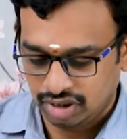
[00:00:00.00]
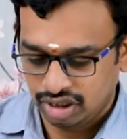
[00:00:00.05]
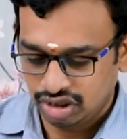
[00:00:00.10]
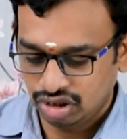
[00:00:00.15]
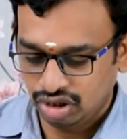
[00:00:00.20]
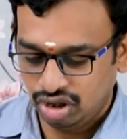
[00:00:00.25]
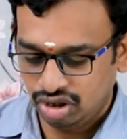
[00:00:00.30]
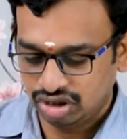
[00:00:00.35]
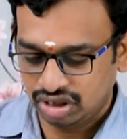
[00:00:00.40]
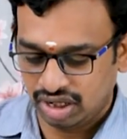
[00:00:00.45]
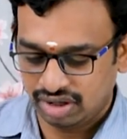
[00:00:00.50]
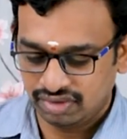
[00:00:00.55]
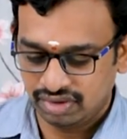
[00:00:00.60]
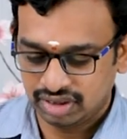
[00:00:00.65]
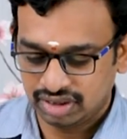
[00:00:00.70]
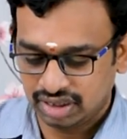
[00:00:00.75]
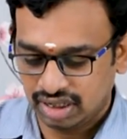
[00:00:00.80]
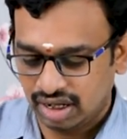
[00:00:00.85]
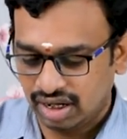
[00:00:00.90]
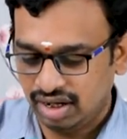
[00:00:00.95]
ఇందులో
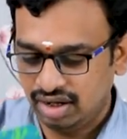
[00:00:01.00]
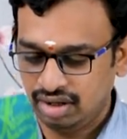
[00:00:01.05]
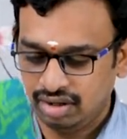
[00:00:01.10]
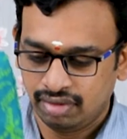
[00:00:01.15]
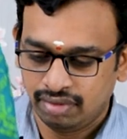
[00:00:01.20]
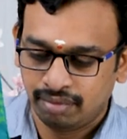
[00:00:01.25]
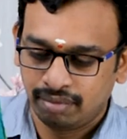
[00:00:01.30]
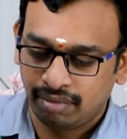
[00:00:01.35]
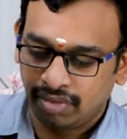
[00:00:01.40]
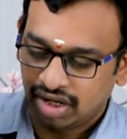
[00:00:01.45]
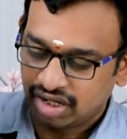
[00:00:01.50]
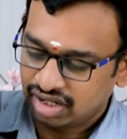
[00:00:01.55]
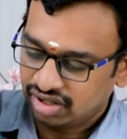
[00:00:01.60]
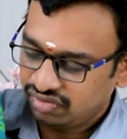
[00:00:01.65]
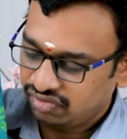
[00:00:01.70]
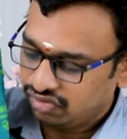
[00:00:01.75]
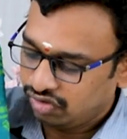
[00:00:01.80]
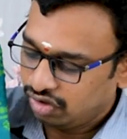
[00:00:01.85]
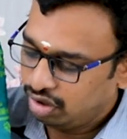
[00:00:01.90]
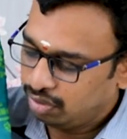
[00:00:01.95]
తర్వాత కలర్ మనకి
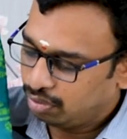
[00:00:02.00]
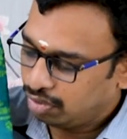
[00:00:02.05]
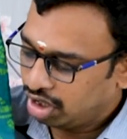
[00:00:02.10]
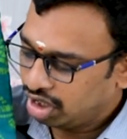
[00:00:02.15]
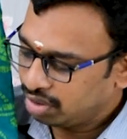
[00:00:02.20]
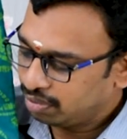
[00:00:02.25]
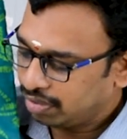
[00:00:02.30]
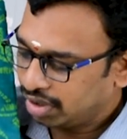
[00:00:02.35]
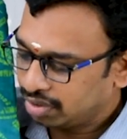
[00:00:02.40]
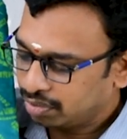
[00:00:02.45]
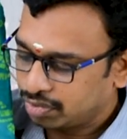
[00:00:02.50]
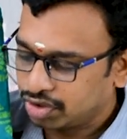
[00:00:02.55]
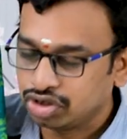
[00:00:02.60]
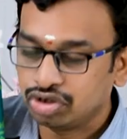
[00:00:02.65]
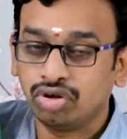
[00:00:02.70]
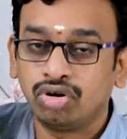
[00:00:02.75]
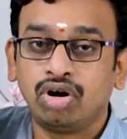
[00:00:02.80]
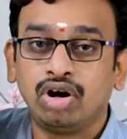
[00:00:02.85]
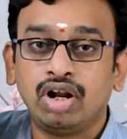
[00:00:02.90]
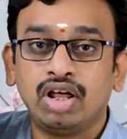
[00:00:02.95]
ఫుల్ బాడీ పార్ట్
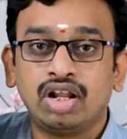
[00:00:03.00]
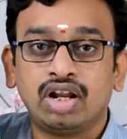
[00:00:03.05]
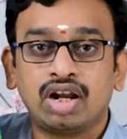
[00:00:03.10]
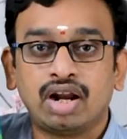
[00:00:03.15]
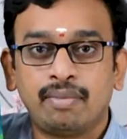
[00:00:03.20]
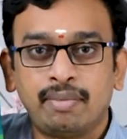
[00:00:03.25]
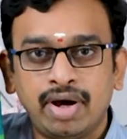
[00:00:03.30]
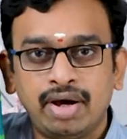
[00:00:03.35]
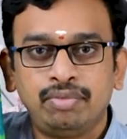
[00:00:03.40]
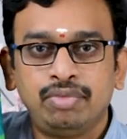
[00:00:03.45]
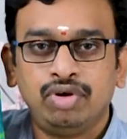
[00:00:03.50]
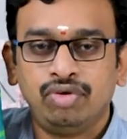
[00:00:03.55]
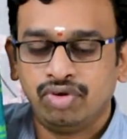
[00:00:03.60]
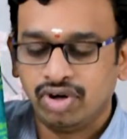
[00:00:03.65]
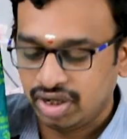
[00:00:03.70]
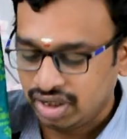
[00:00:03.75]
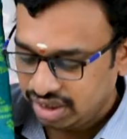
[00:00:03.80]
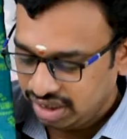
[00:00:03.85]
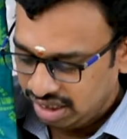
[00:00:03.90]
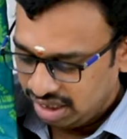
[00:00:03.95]
మొత్తం కూడా రమా బ్లూ
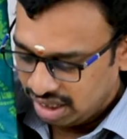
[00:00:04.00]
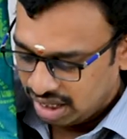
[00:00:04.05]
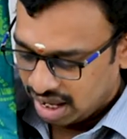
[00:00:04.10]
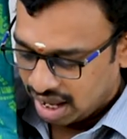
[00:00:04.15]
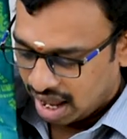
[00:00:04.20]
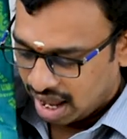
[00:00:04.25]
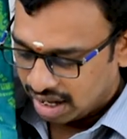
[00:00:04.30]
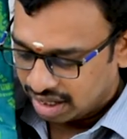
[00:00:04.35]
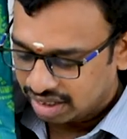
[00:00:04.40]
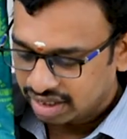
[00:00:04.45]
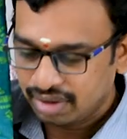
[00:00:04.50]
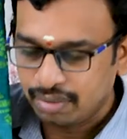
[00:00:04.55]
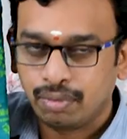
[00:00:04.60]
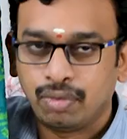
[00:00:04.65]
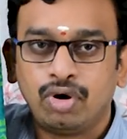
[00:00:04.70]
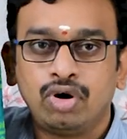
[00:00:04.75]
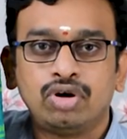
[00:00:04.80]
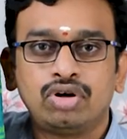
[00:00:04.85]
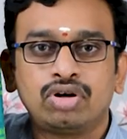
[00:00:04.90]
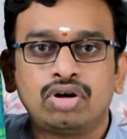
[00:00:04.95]
అండి అలాగే
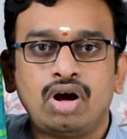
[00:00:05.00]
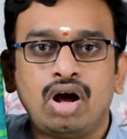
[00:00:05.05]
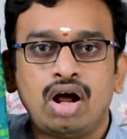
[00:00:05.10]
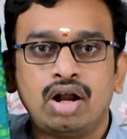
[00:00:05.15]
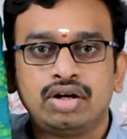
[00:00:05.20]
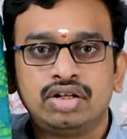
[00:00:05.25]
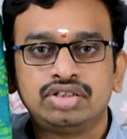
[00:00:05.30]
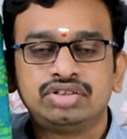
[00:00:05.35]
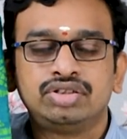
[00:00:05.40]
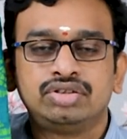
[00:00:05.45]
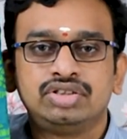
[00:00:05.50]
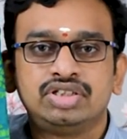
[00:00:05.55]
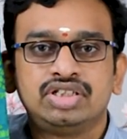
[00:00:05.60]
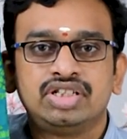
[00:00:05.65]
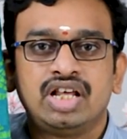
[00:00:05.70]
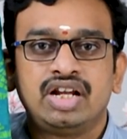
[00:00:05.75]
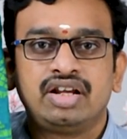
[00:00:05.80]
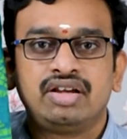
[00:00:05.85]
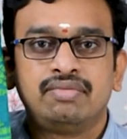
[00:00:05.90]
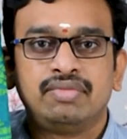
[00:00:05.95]
బార్డర్ కాంట్రాస్ట్
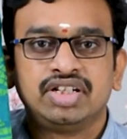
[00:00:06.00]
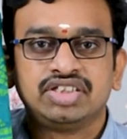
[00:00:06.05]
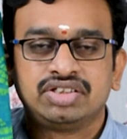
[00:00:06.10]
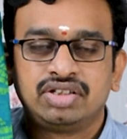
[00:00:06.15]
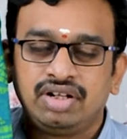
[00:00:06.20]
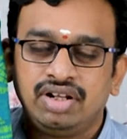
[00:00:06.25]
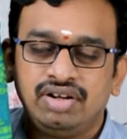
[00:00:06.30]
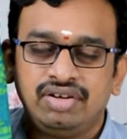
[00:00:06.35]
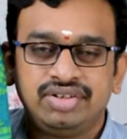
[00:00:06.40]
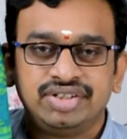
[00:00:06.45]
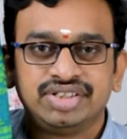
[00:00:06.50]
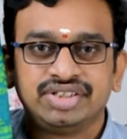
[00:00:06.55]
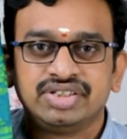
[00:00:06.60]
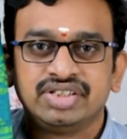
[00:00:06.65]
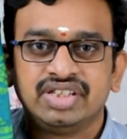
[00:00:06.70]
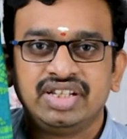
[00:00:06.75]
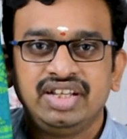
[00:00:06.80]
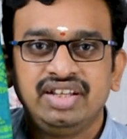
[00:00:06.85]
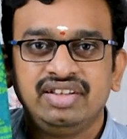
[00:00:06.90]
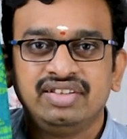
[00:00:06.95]
వచ్చేసరికి మస్టర్డ్ ఎల్లో
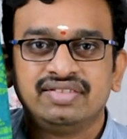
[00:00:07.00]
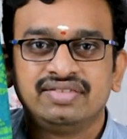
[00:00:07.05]
వస్తుంది